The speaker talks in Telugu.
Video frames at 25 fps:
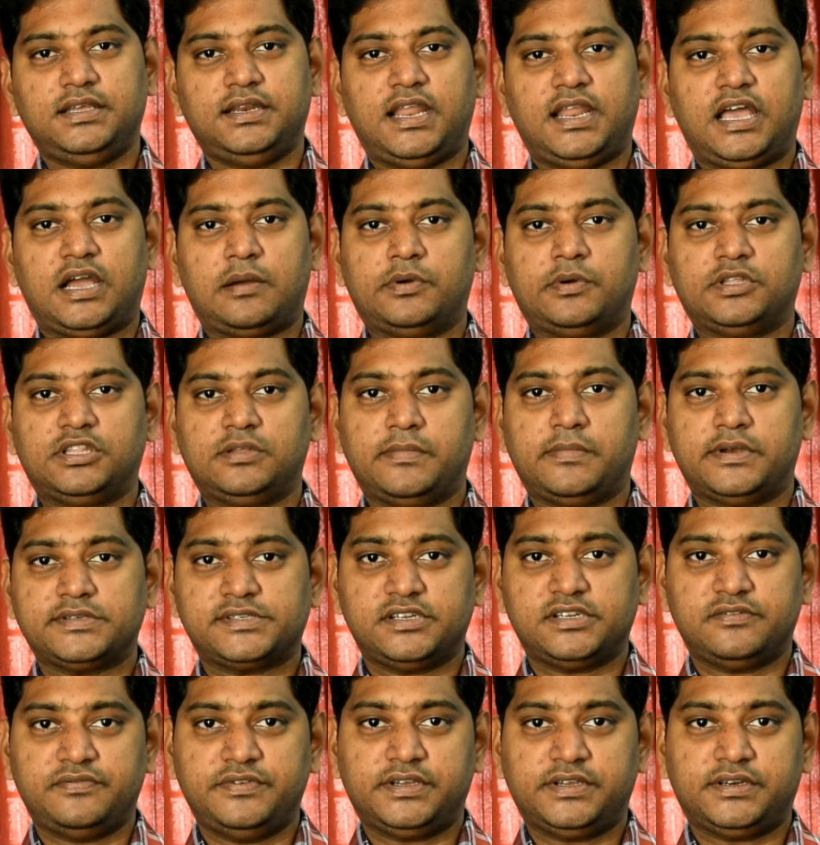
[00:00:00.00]
లేకపోతే
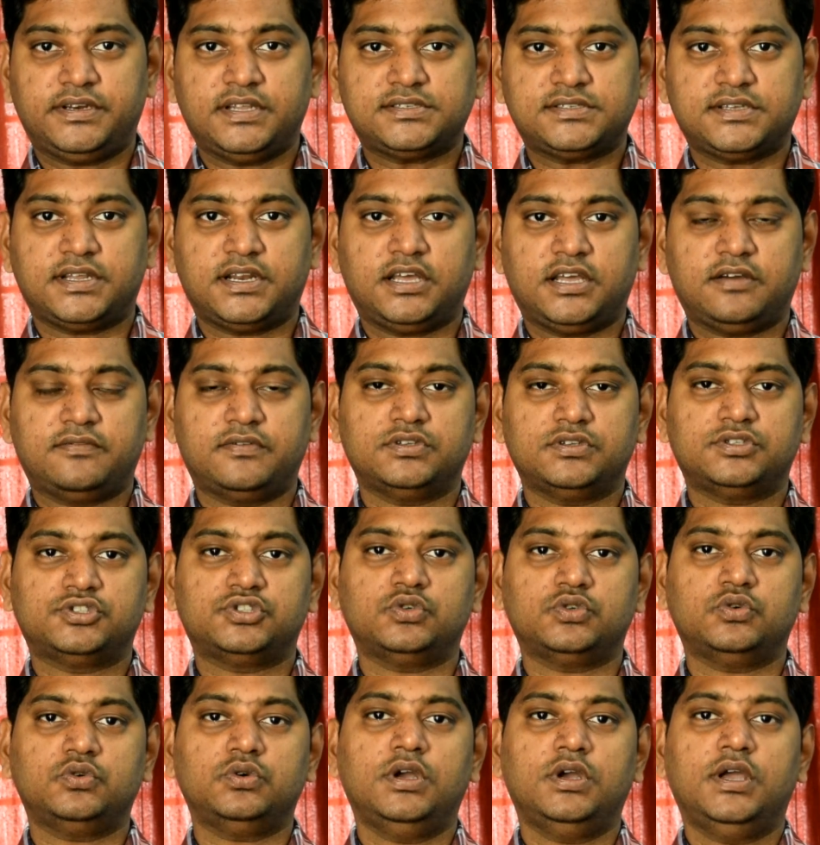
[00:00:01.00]
మజిల్ వీక్నెస్ అని
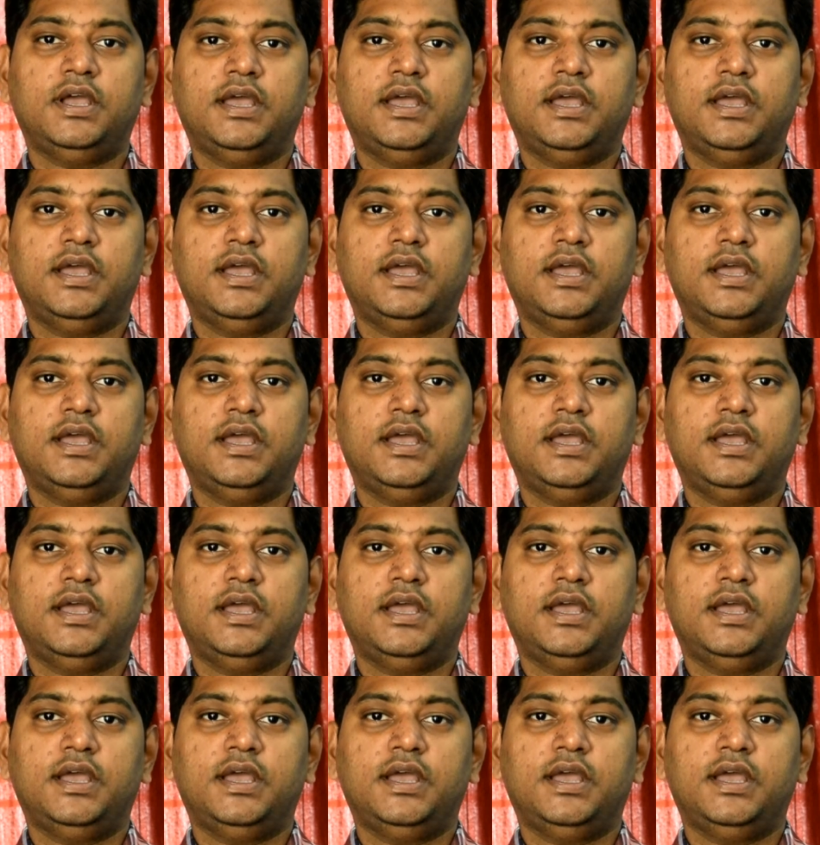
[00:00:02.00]
అవ్వచ్చు